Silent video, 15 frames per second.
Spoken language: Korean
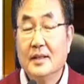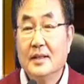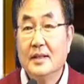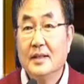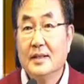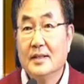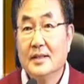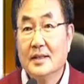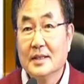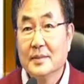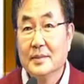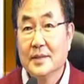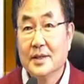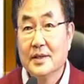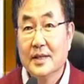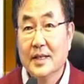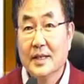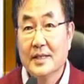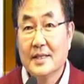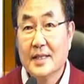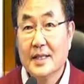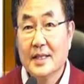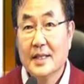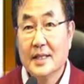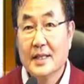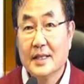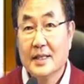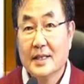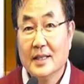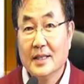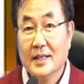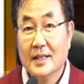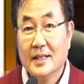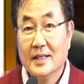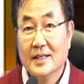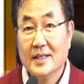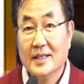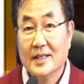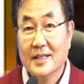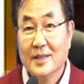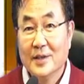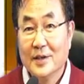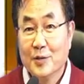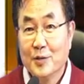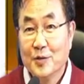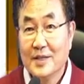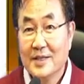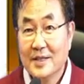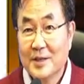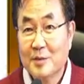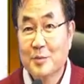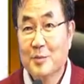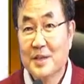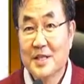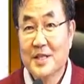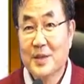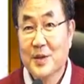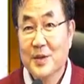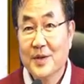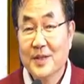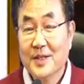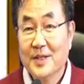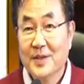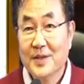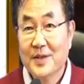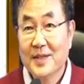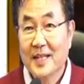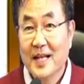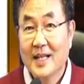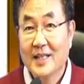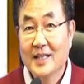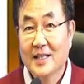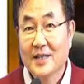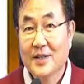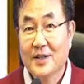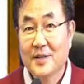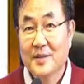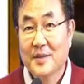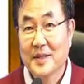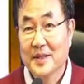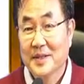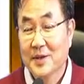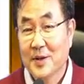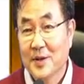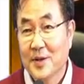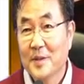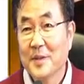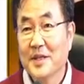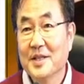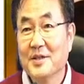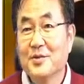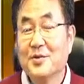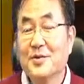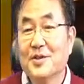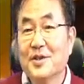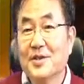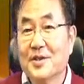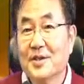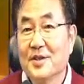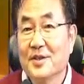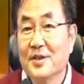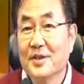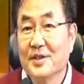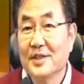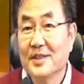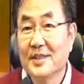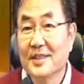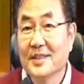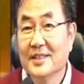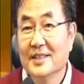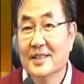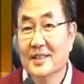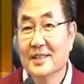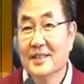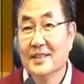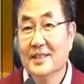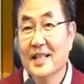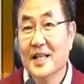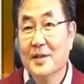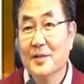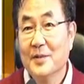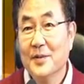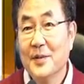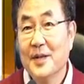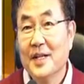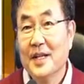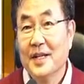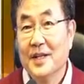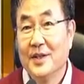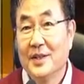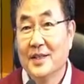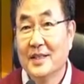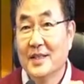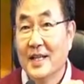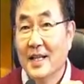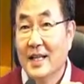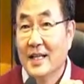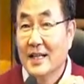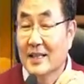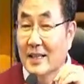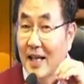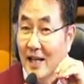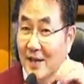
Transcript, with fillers: 예, 지금 이렇게 이제 이 여기 6인승이 움직이죠. 이걸 타는 걸 막 여러 명이 제 줄을 서서 그 타고 여기 탄